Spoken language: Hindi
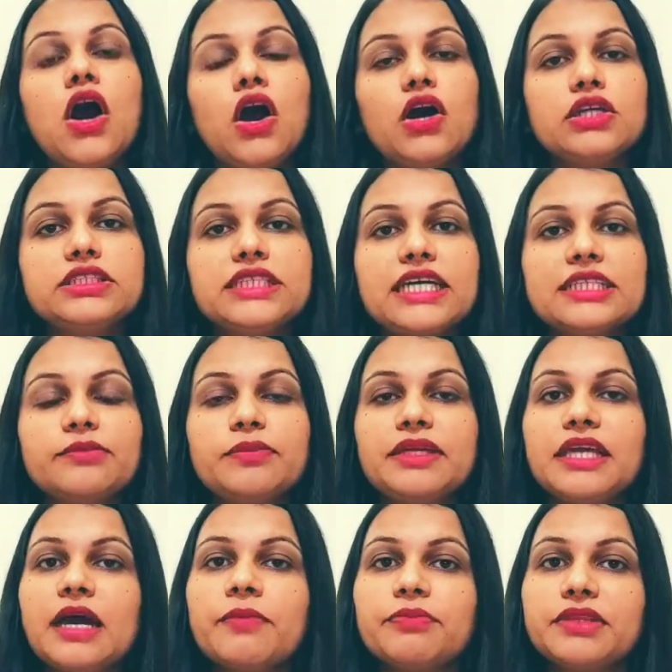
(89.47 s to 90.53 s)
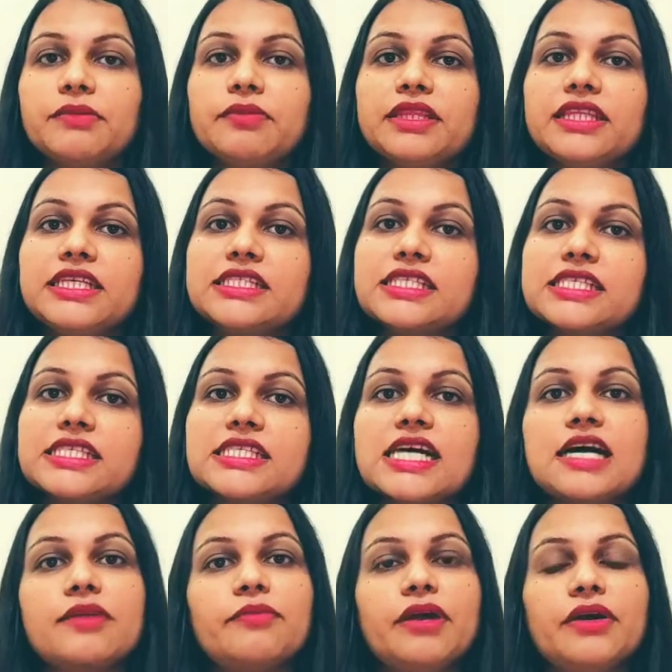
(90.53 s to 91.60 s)
और साथ में ये हफ्ते में तीन से
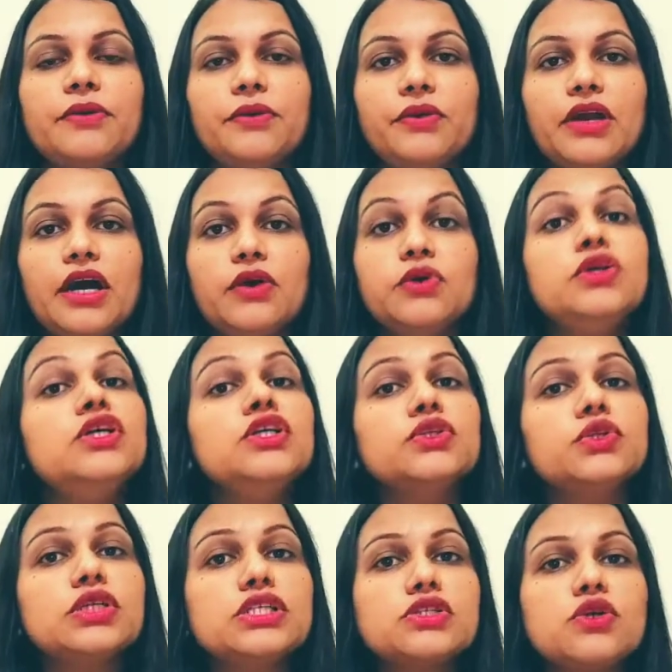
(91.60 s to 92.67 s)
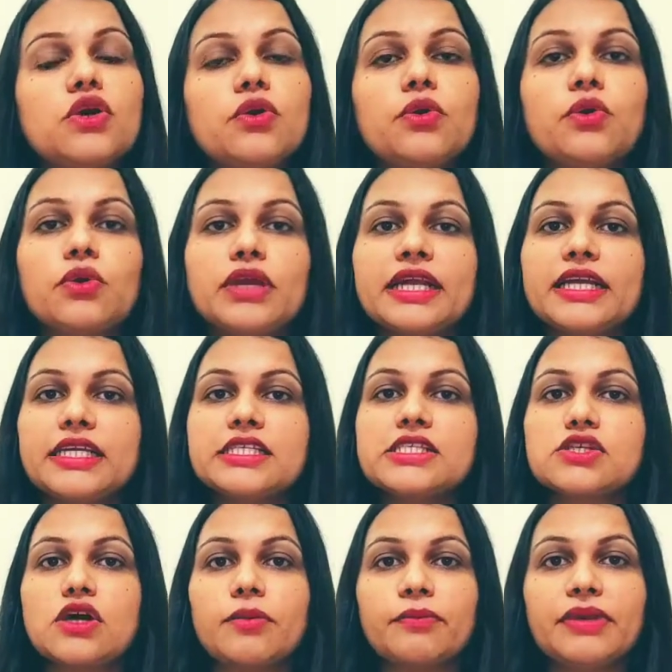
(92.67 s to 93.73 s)
चार बार हो रहा हो तो इसको क्रॉनिक
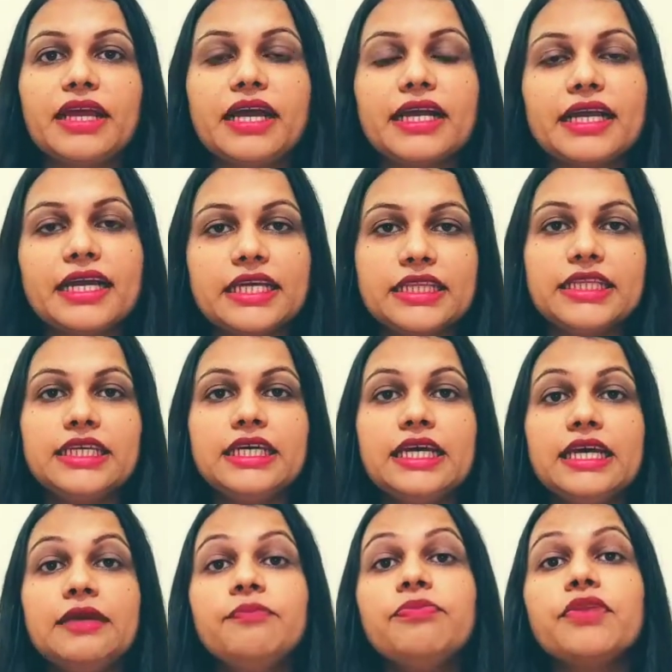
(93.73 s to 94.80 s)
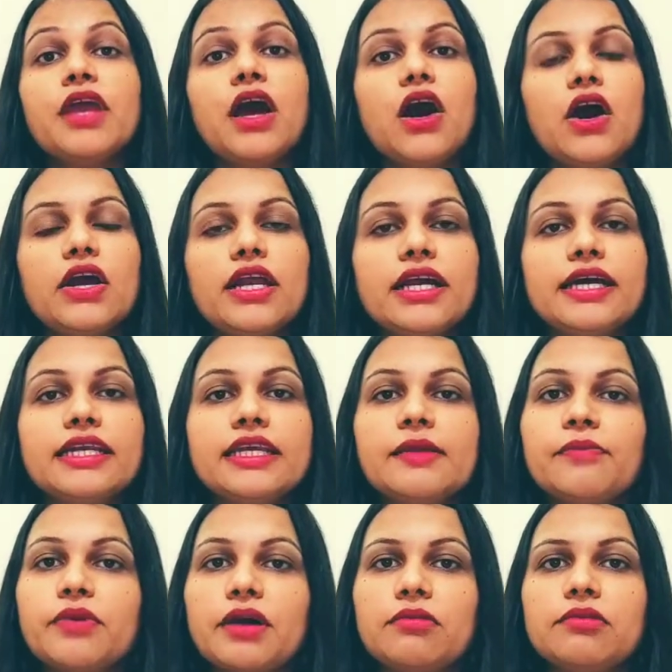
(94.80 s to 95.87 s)
इंसोमिया कहते हैं और अगर ये
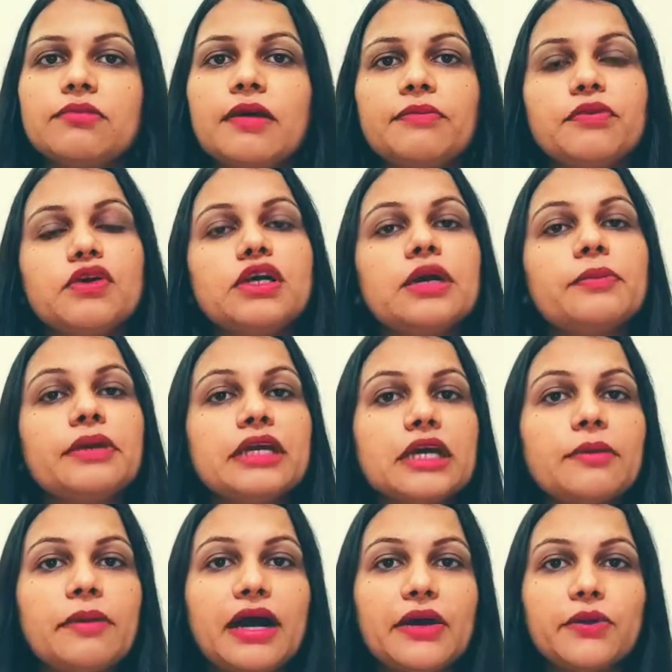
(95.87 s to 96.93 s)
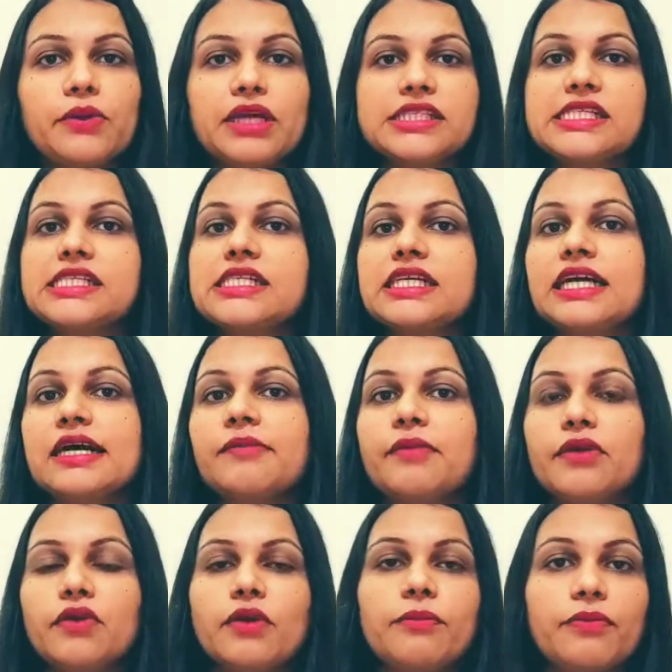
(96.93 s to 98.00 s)
प्रॉब्लम आपको कभी कभार हो रहा है जैसे घर
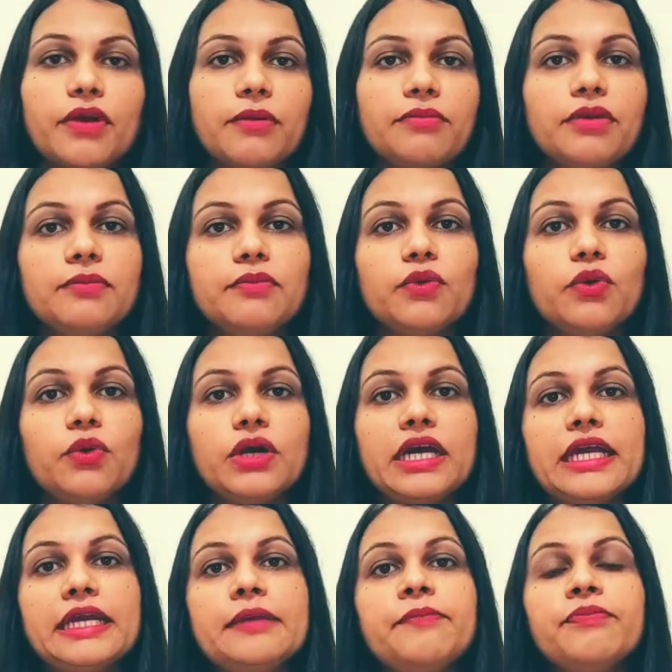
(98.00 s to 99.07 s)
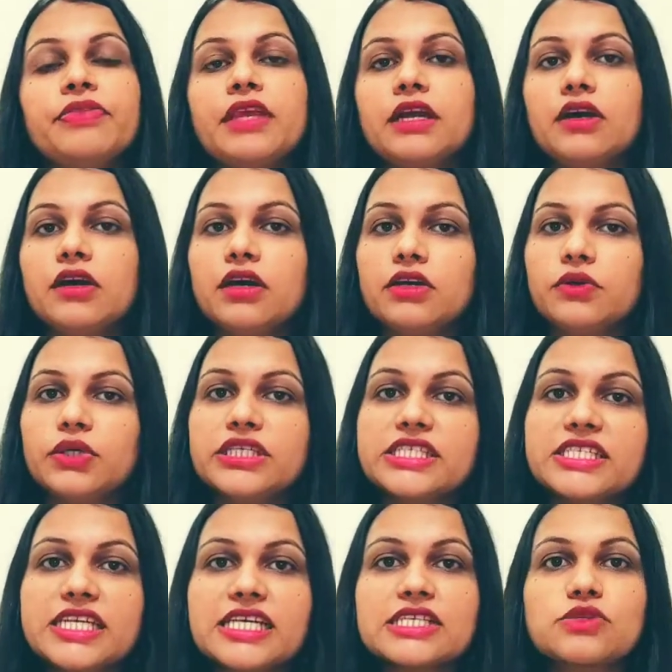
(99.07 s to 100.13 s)
में कोई प्रॉब्लम हो गई कोई
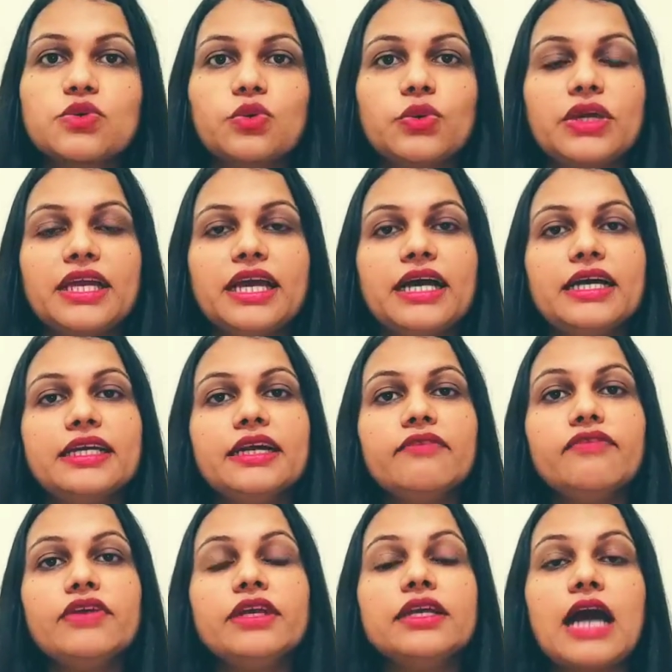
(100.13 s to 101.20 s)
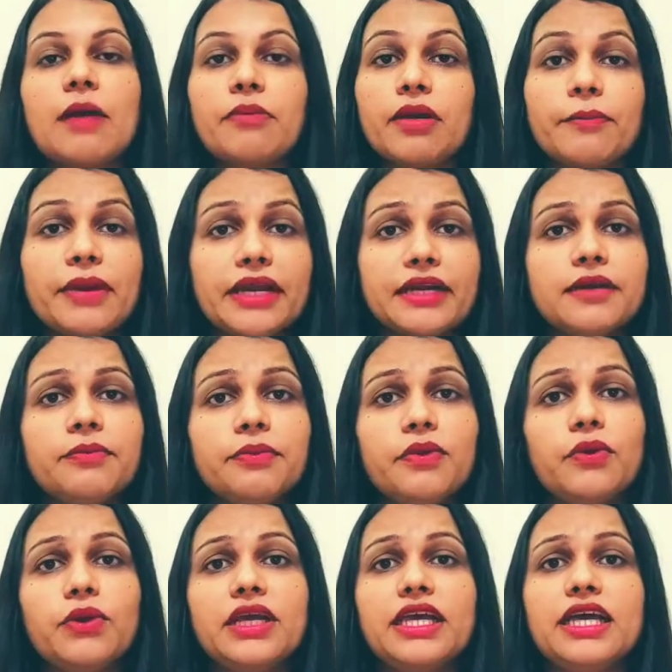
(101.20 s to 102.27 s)
स्ट्रेस हो गया या फिर आपका ब्रेकअप
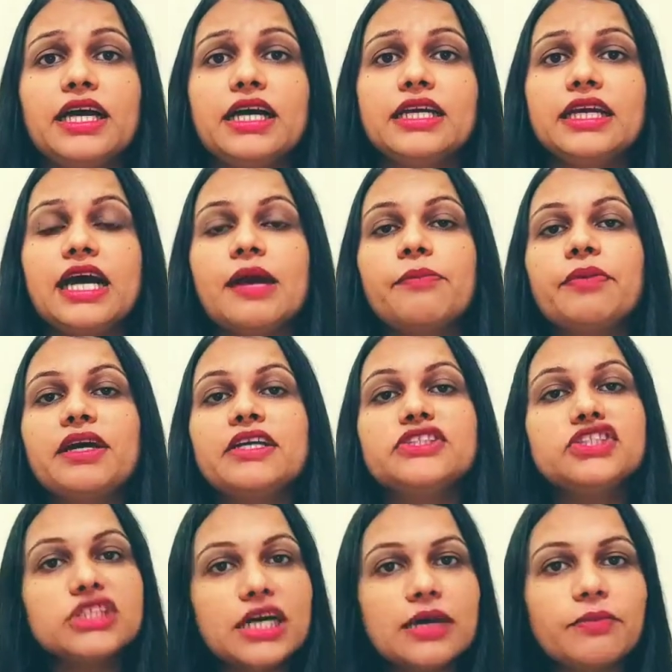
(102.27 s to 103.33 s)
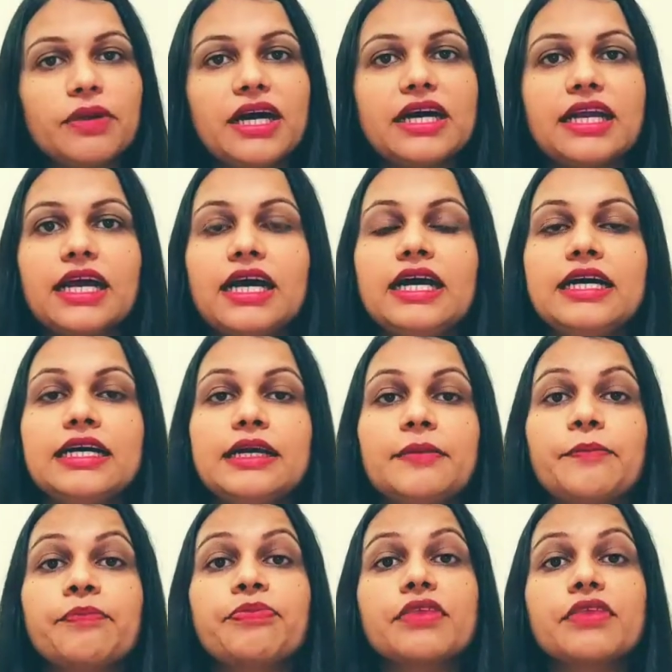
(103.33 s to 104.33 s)
हो गया या आपका एग्ज़ाम आ रहा है